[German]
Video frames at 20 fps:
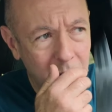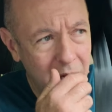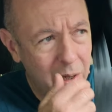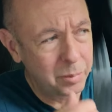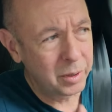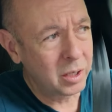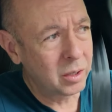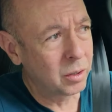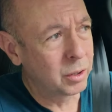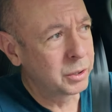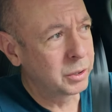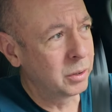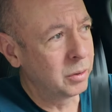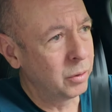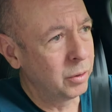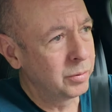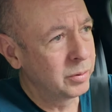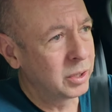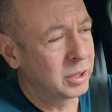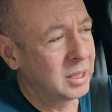habe ich auch
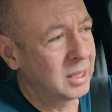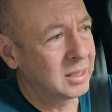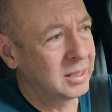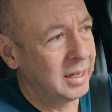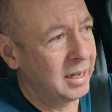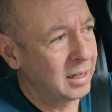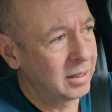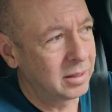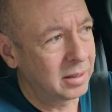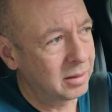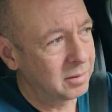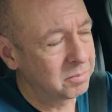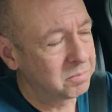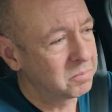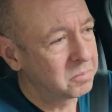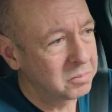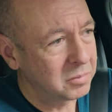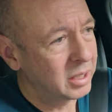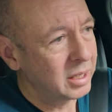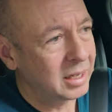schon öfters erzählt,
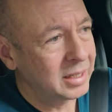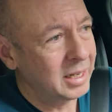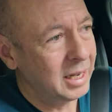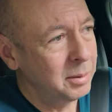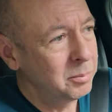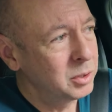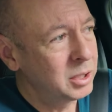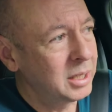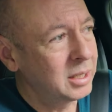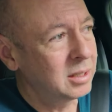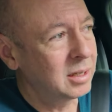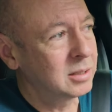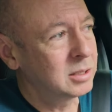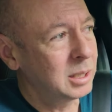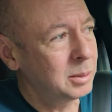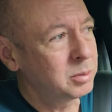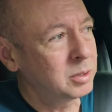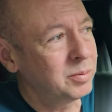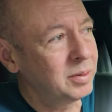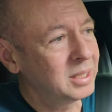ergeben sich dann,
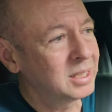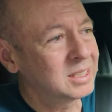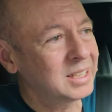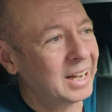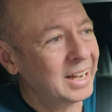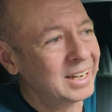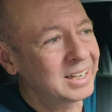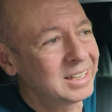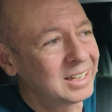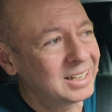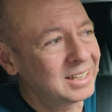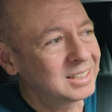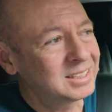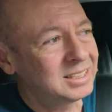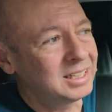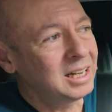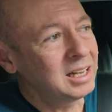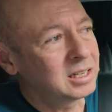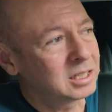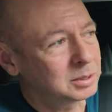selbst wenn das eigentliche
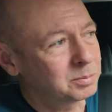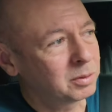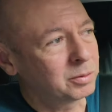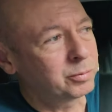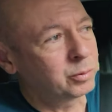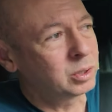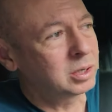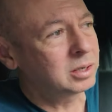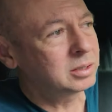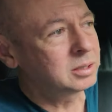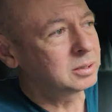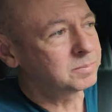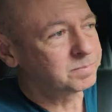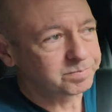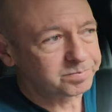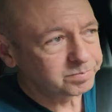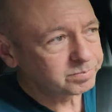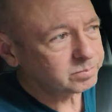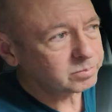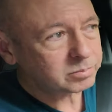Ziel, das man vorhat,
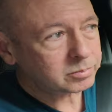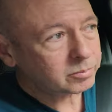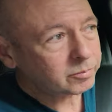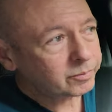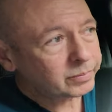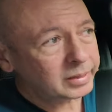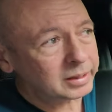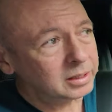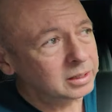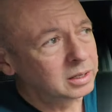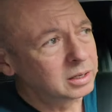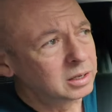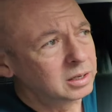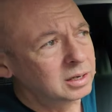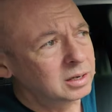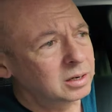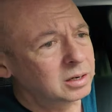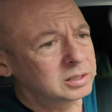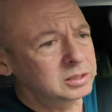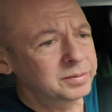
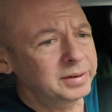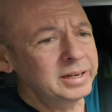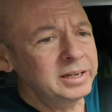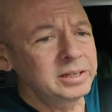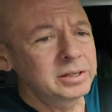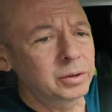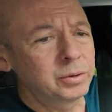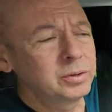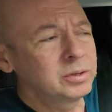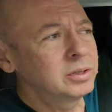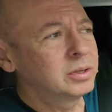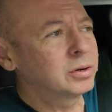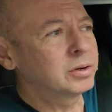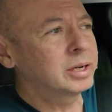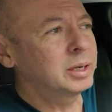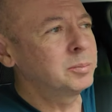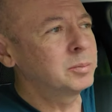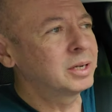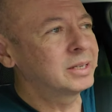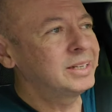aus welchen Gründen
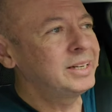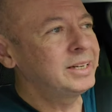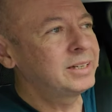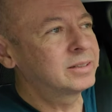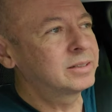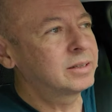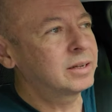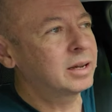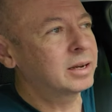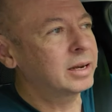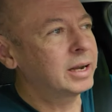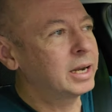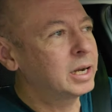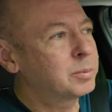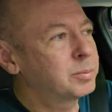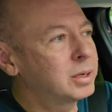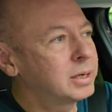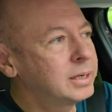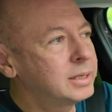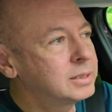auch immer nicht
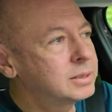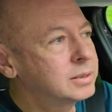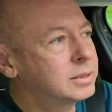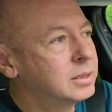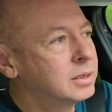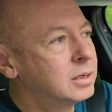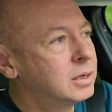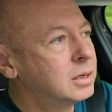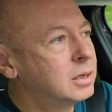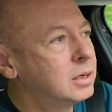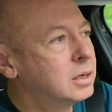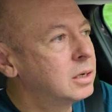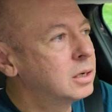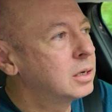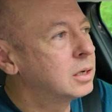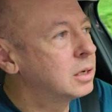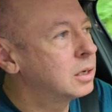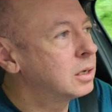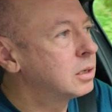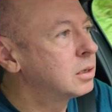erreichbar ist,
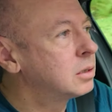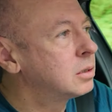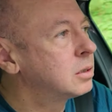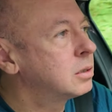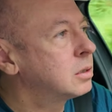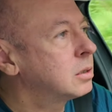äh,